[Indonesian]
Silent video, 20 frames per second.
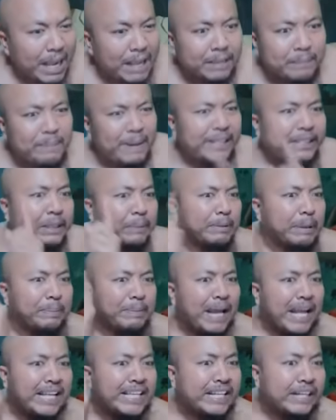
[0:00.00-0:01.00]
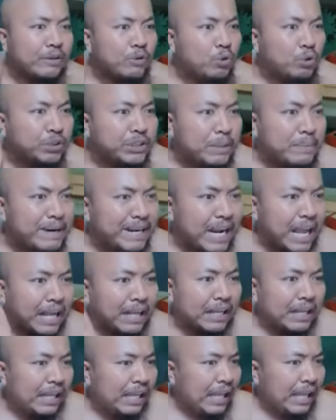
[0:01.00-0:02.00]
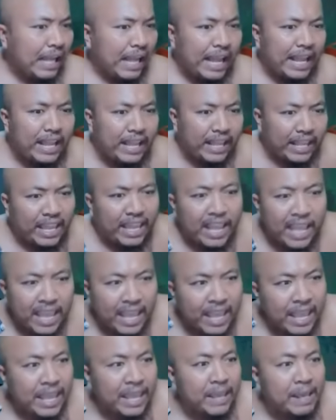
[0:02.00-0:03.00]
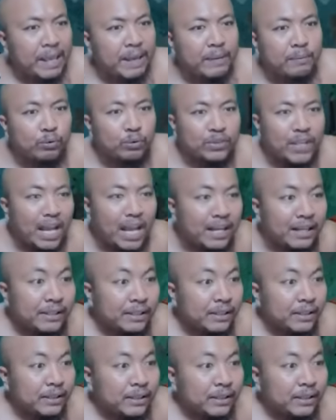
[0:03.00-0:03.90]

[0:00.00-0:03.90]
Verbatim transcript: Ah, main tap tap layar ulti menang eh bujang